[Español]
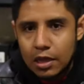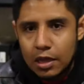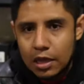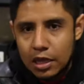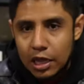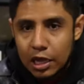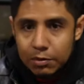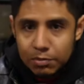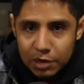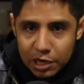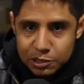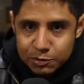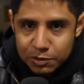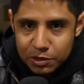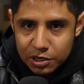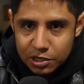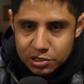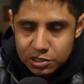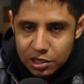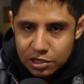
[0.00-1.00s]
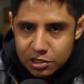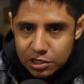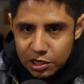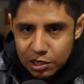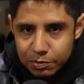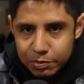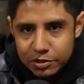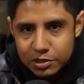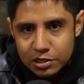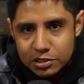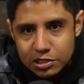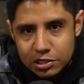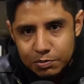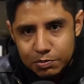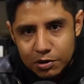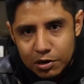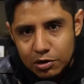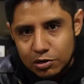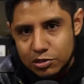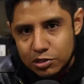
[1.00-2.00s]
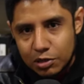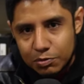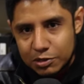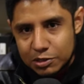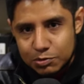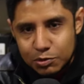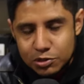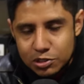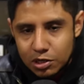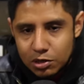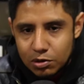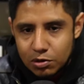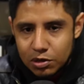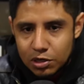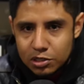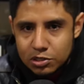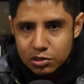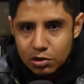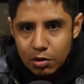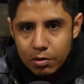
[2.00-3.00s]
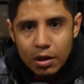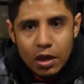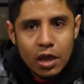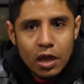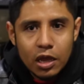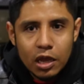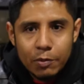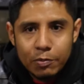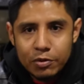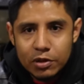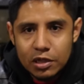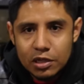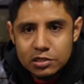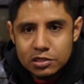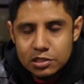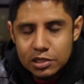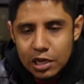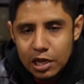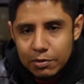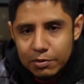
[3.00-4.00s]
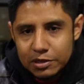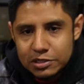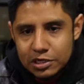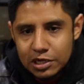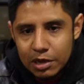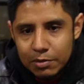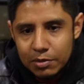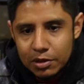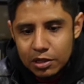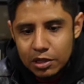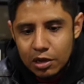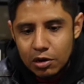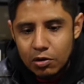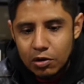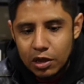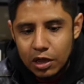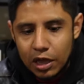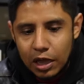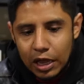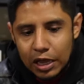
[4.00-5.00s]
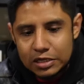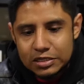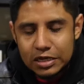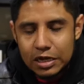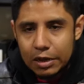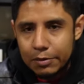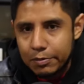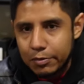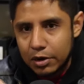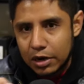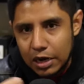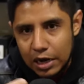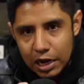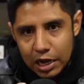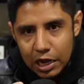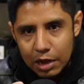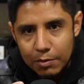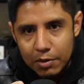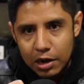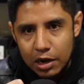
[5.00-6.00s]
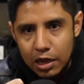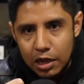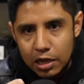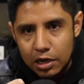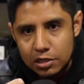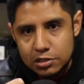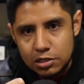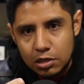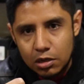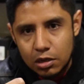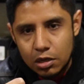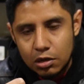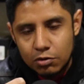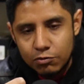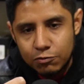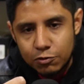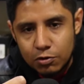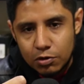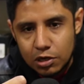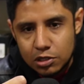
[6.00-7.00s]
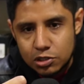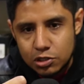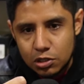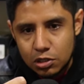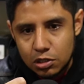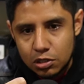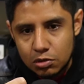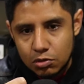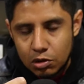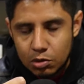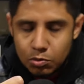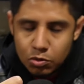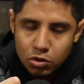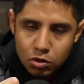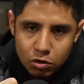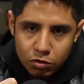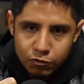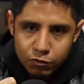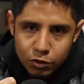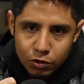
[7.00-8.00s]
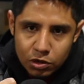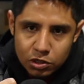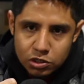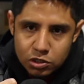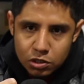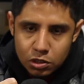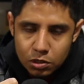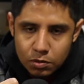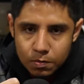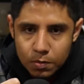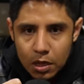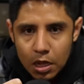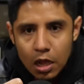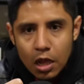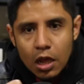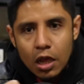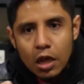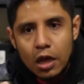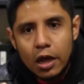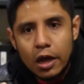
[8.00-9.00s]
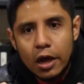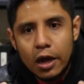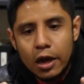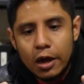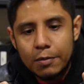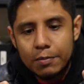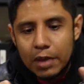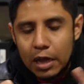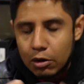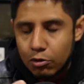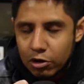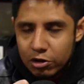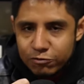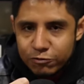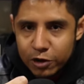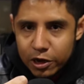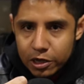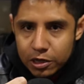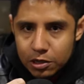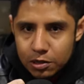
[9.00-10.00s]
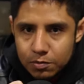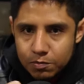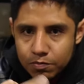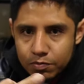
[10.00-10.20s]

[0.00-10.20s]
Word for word: y, en mi experiencia se repiten siempre los mismos errores, ¿no? Que pueden ser básicamente lo que es poner la cámara en estado de configuración o en modo configuración, ah, el Wi-Fi